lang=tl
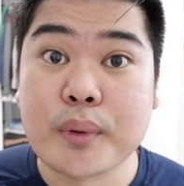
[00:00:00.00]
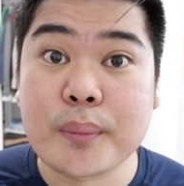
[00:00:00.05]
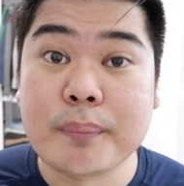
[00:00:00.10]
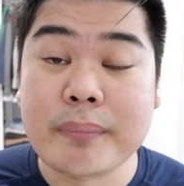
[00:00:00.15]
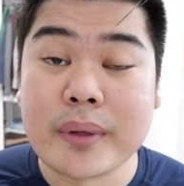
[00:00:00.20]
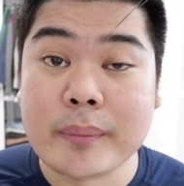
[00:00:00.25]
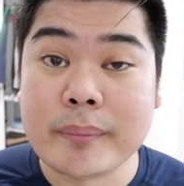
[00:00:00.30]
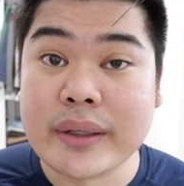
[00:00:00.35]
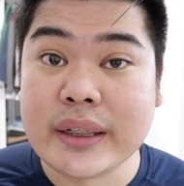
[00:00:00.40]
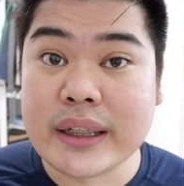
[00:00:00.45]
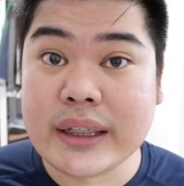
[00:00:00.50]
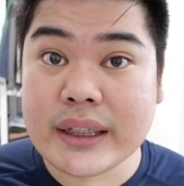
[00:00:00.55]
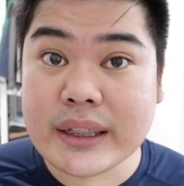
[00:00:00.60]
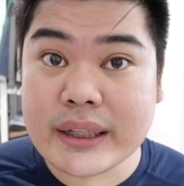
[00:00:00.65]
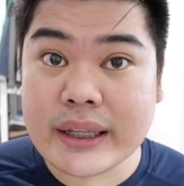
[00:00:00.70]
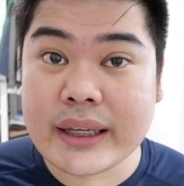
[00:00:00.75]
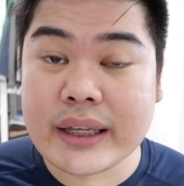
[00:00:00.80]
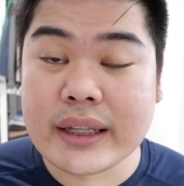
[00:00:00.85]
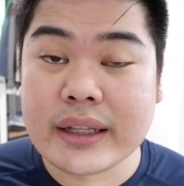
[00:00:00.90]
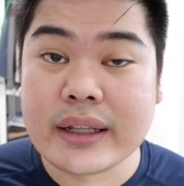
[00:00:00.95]
mong
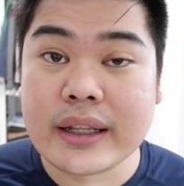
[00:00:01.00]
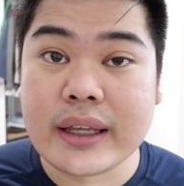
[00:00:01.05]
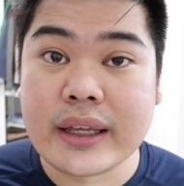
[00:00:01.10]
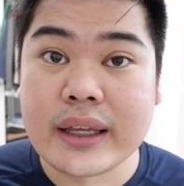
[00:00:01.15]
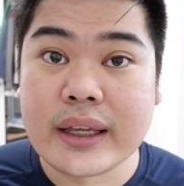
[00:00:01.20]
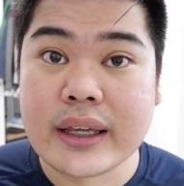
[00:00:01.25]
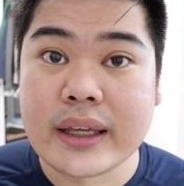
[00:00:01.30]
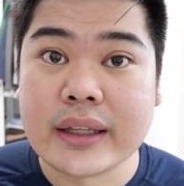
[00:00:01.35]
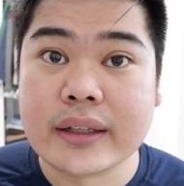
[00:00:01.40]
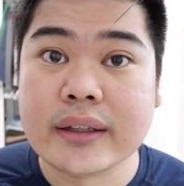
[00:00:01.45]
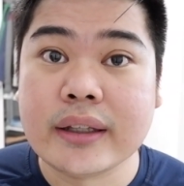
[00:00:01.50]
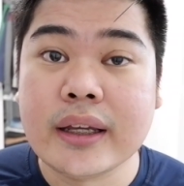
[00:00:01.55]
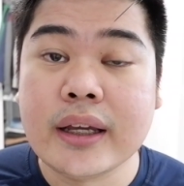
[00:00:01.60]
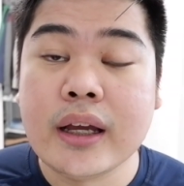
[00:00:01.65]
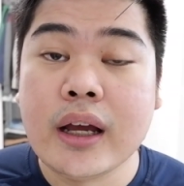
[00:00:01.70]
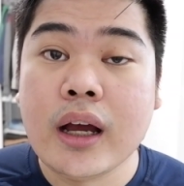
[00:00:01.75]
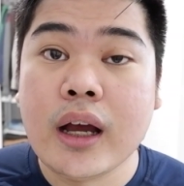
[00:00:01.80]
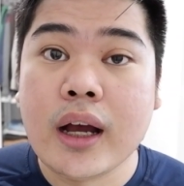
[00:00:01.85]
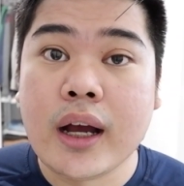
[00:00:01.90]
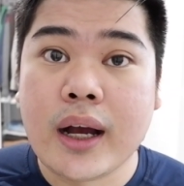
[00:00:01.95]
pamanhidin and
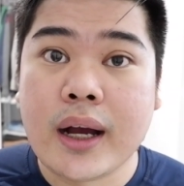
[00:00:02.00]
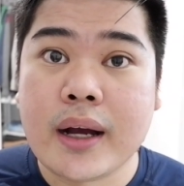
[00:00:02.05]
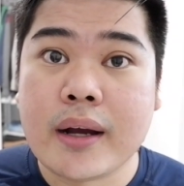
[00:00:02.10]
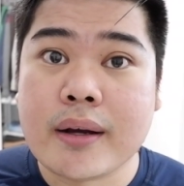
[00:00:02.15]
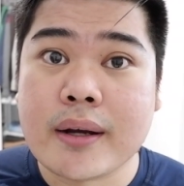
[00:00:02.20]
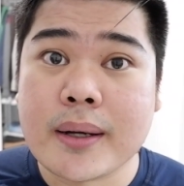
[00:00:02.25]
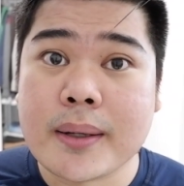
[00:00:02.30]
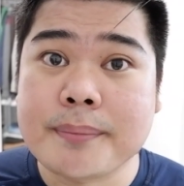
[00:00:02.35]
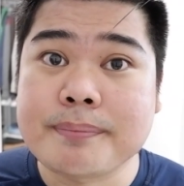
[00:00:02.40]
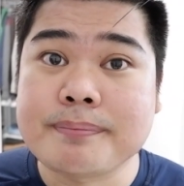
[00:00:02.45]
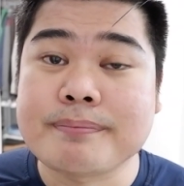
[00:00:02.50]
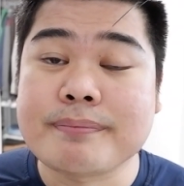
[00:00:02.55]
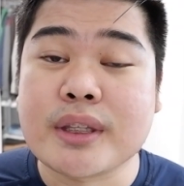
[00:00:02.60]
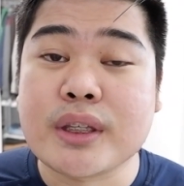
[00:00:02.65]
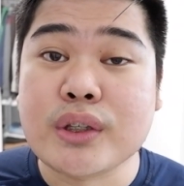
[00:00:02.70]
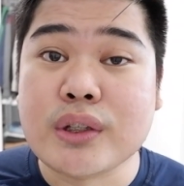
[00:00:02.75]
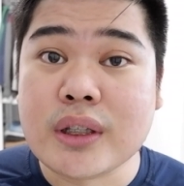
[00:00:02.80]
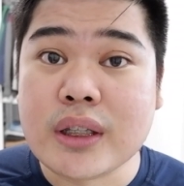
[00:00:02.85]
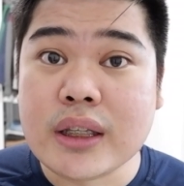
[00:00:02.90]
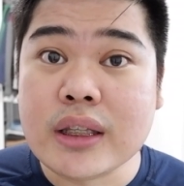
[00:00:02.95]
um,
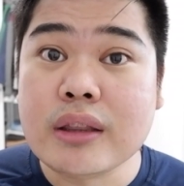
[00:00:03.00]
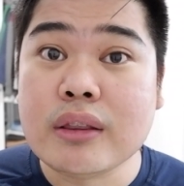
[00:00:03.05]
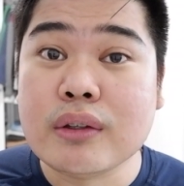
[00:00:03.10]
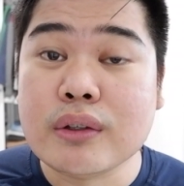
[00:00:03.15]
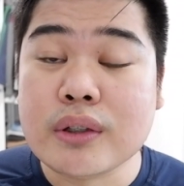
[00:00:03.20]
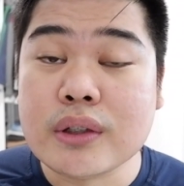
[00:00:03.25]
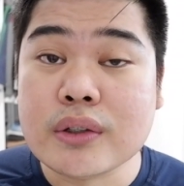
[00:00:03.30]
you need to